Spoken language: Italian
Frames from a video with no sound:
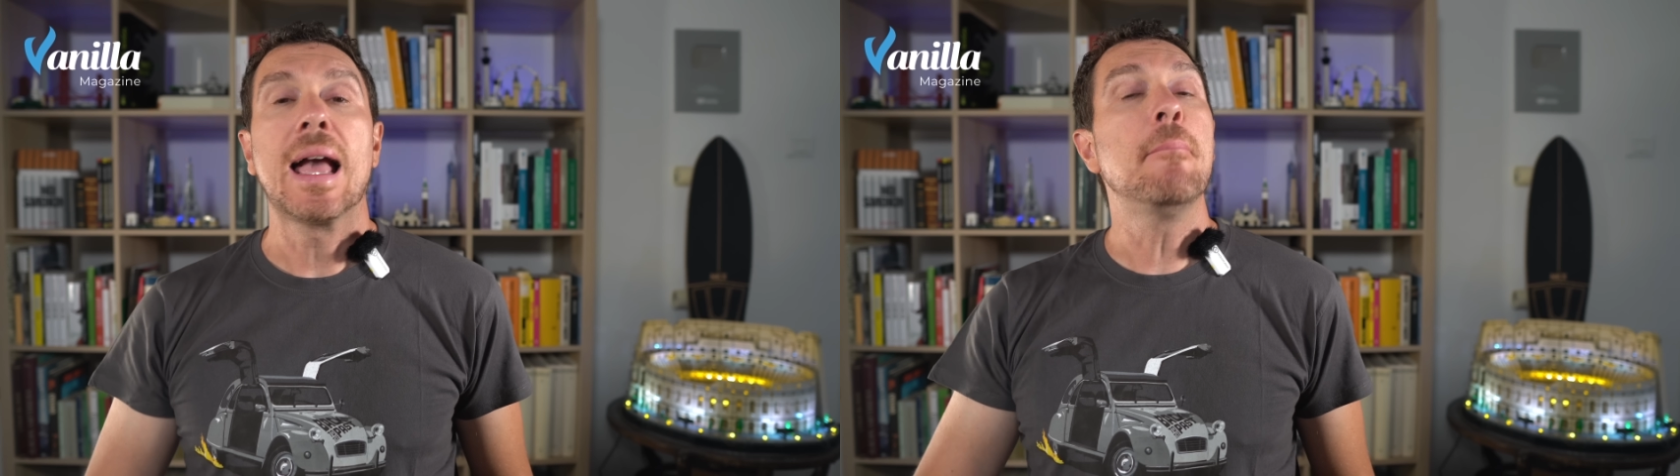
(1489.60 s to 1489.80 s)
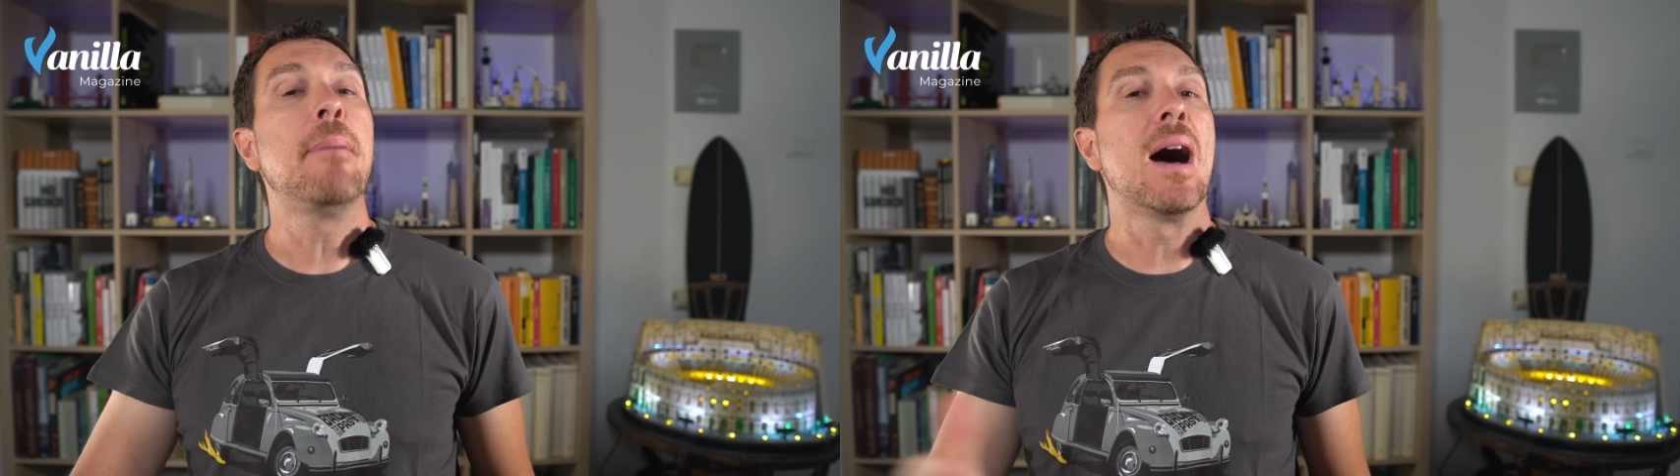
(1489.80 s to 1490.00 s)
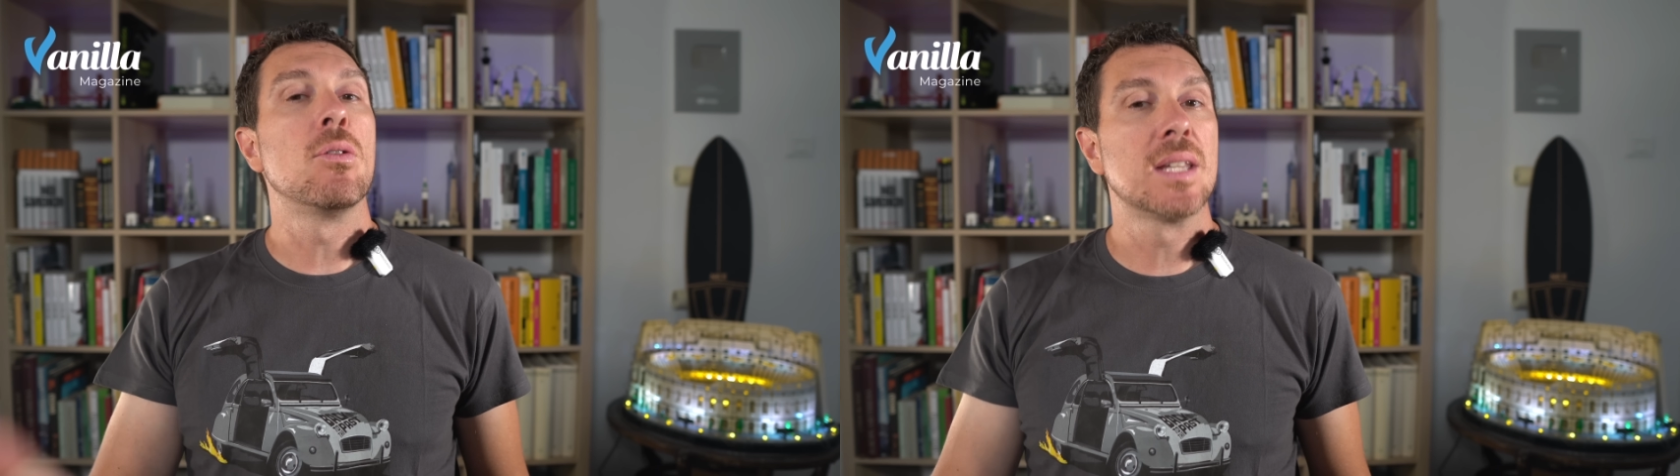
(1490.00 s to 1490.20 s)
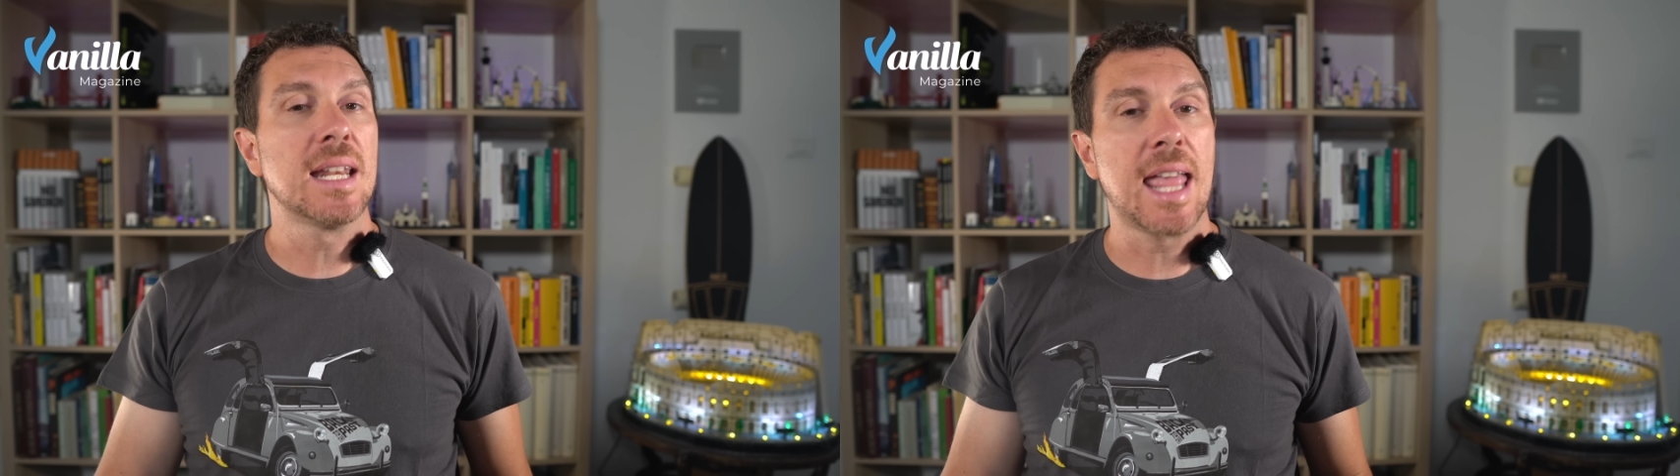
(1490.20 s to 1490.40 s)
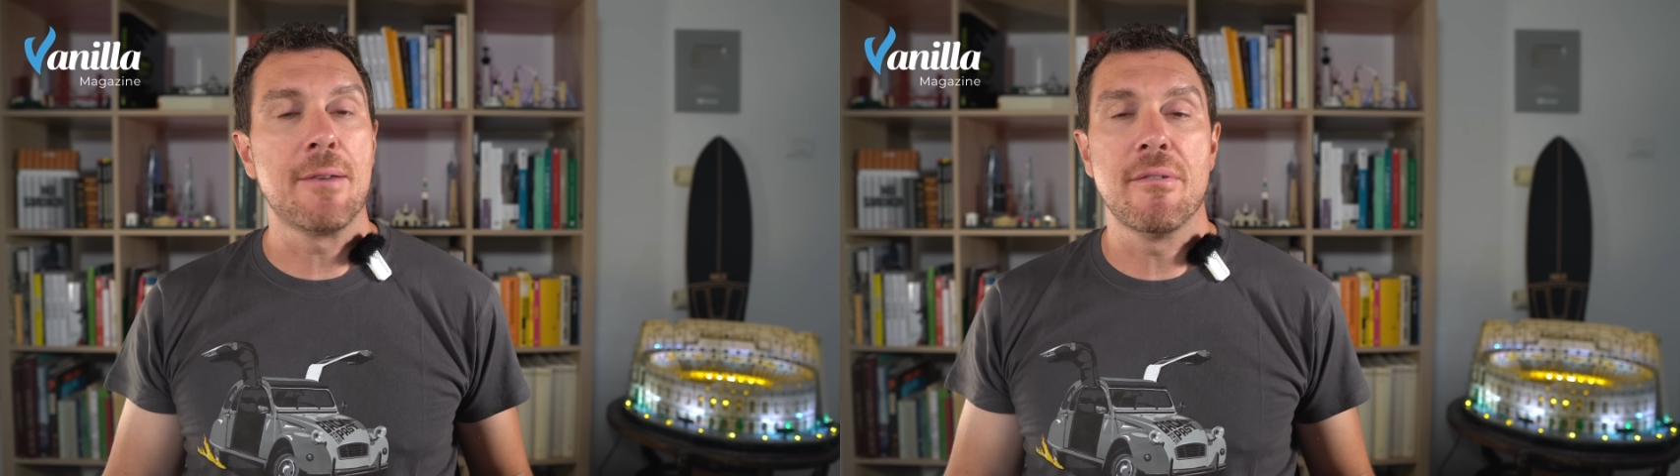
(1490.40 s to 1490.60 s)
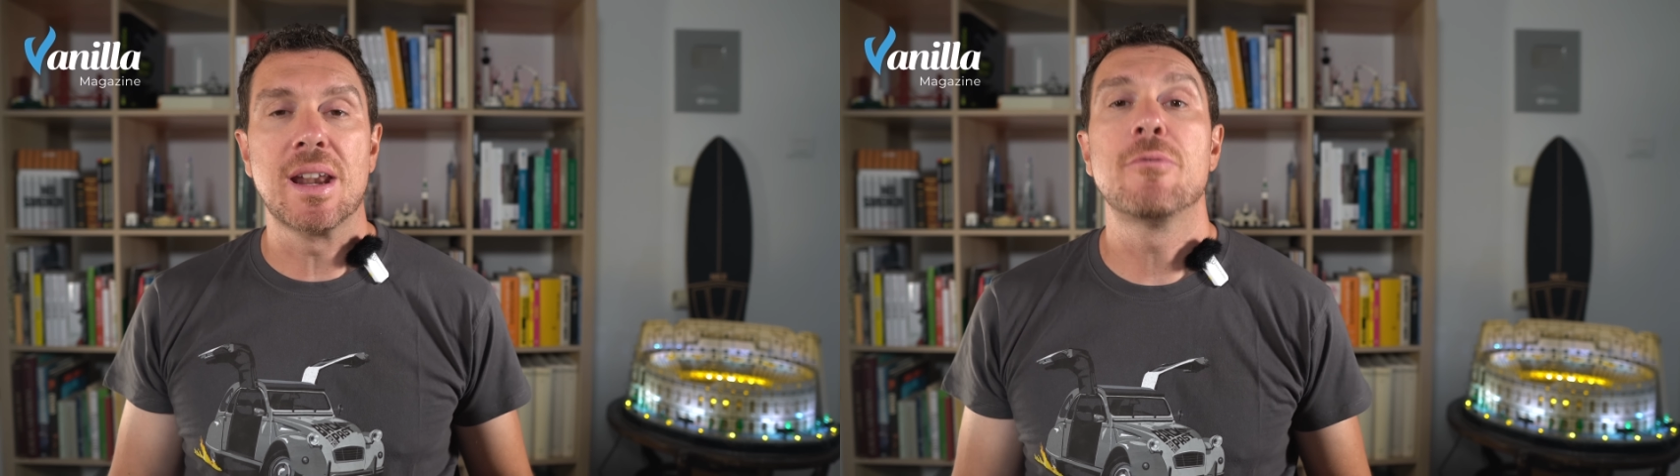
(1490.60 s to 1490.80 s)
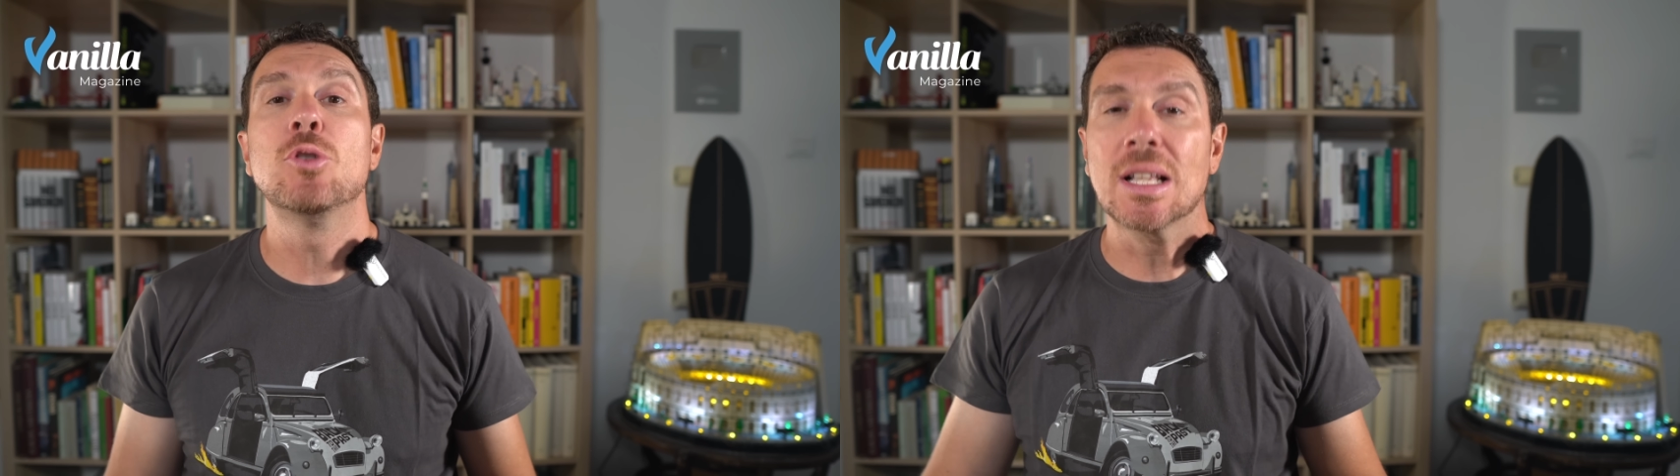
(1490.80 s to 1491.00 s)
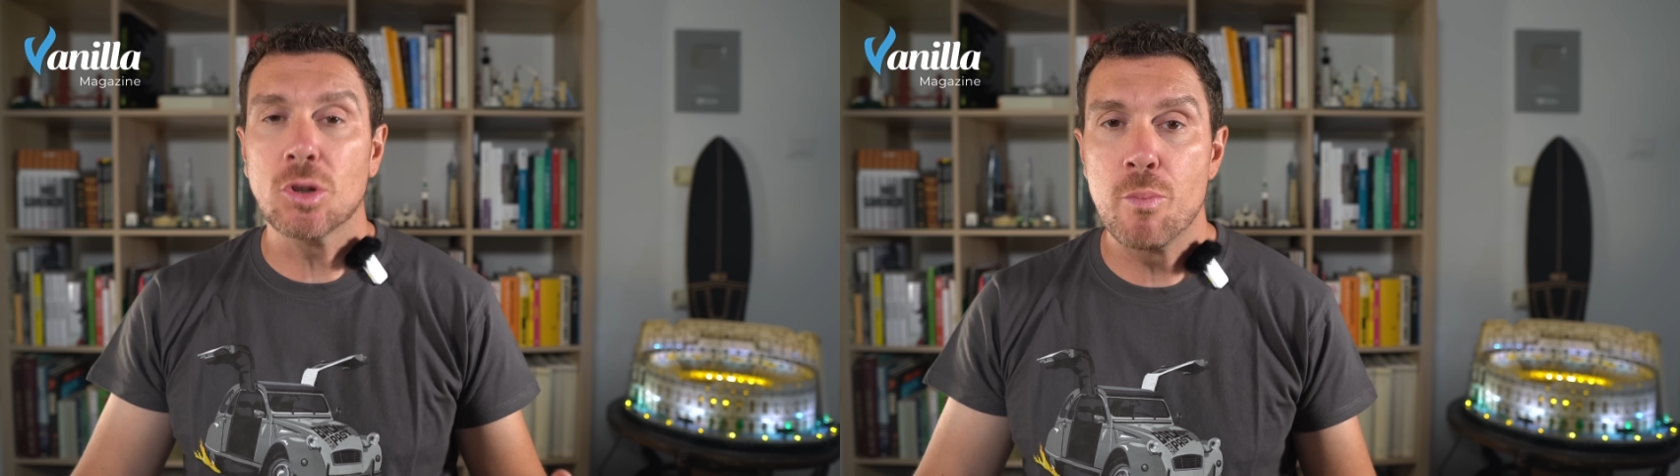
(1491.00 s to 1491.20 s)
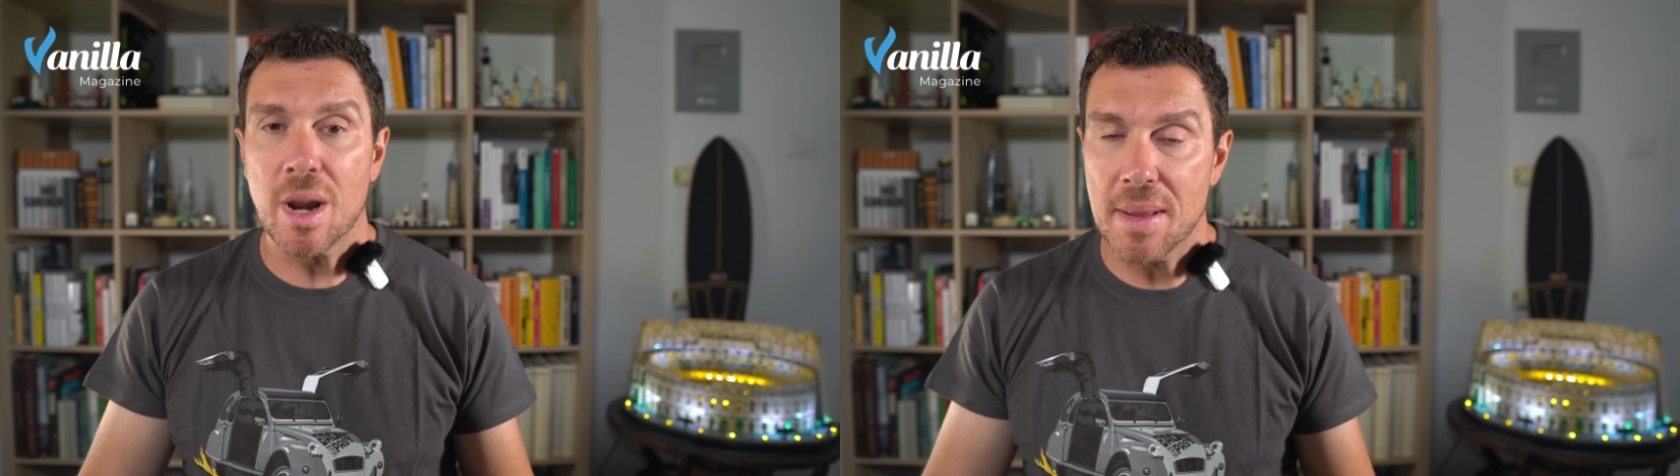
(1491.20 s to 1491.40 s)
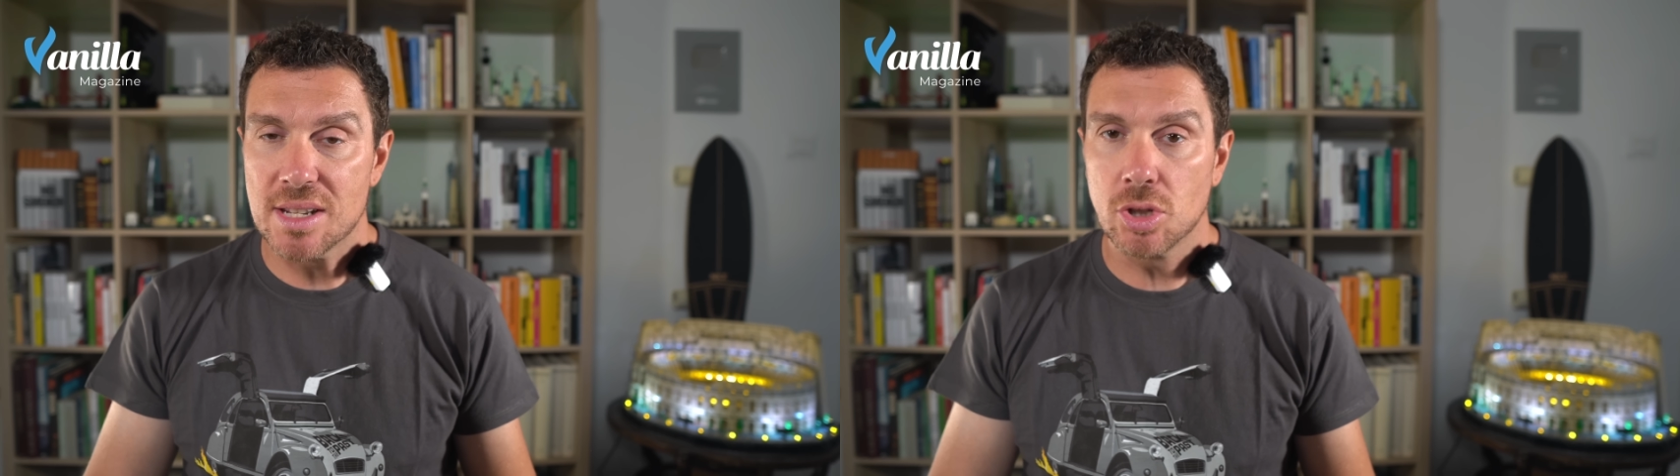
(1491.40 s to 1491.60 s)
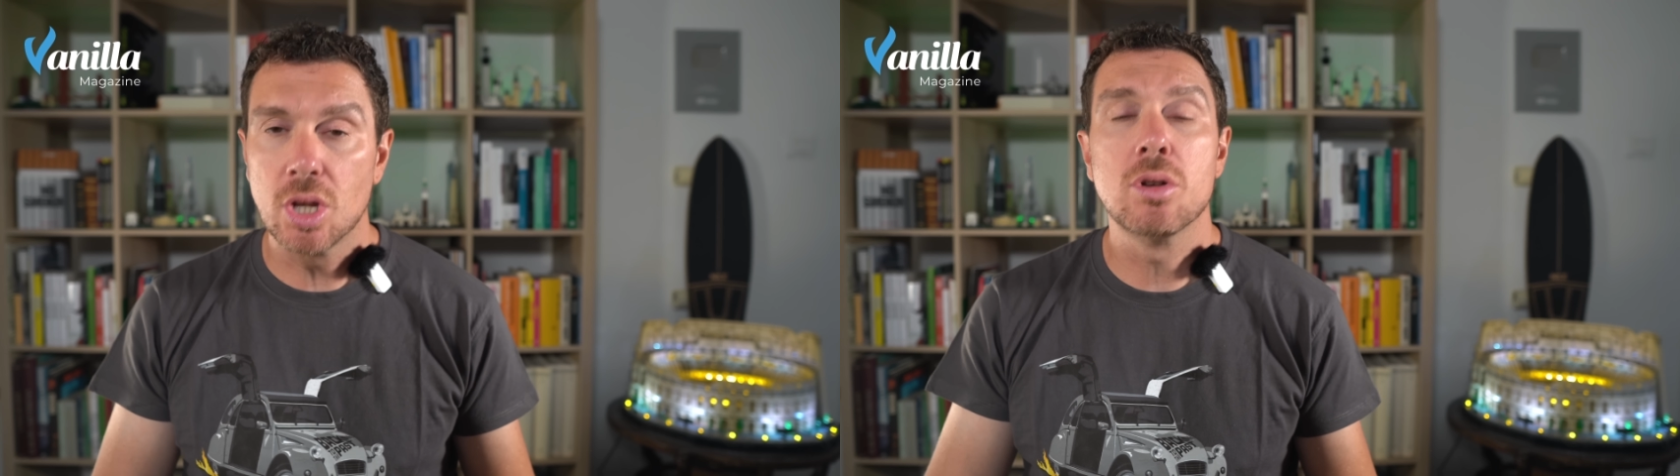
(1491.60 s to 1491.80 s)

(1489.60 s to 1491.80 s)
Kamphausen, che aveva rifiutato un permesso di